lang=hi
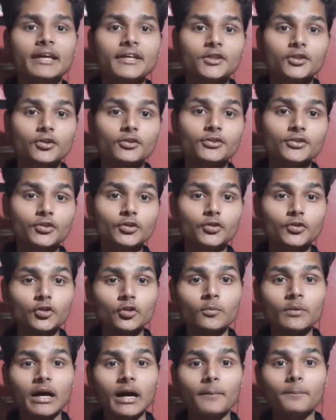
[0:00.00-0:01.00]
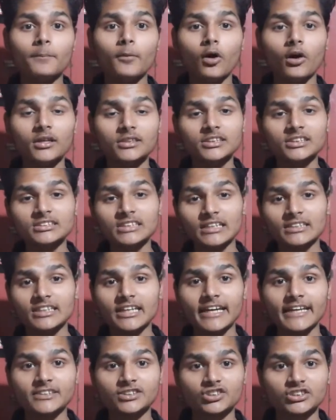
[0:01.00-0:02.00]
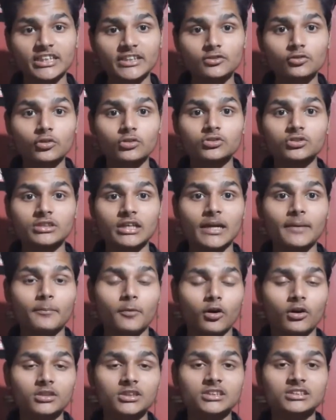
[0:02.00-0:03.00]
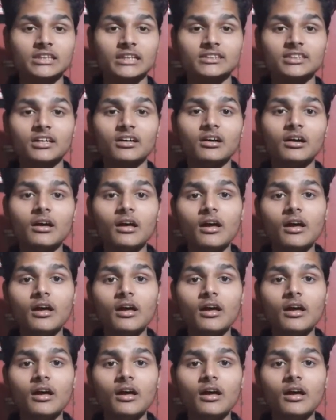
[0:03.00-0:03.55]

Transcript: क्योंकि यूट्यूब अब बहुत ही ज़्यादा स्ट्रिक्ट हो चुका है बहुत ही ज़्यादा